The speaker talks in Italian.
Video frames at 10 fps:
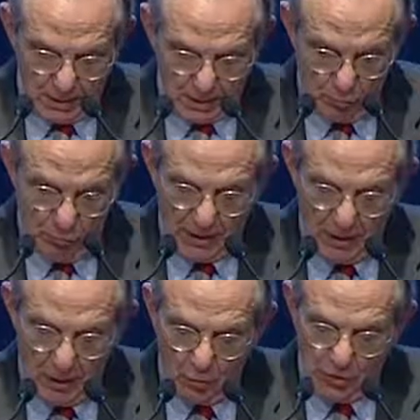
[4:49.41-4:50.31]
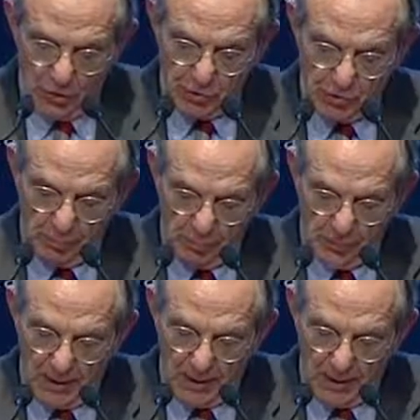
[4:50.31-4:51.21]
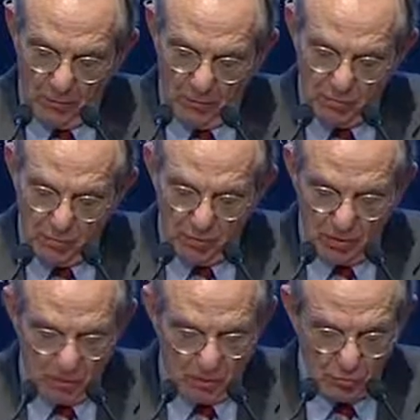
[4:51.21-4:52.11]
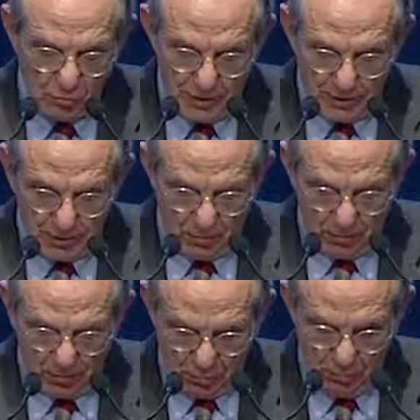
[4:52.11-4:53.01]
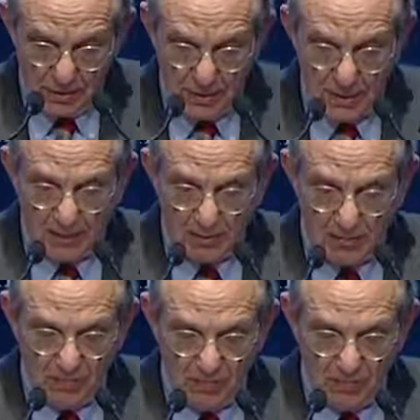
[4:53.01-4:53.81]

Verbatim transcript: sul quale la Commissione europea ha convenuto che non sussistano aiuti di Stato.